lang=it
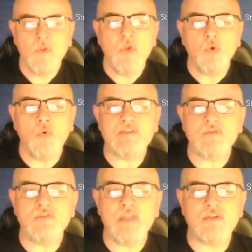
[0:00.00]
questo
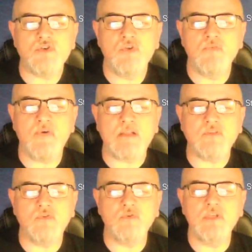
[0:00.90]
esercito
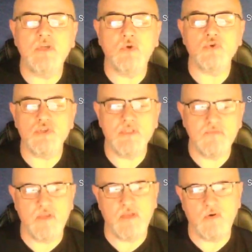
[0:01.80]
fatto di croci di
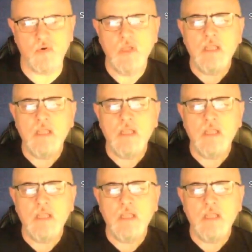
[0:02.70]
ferro.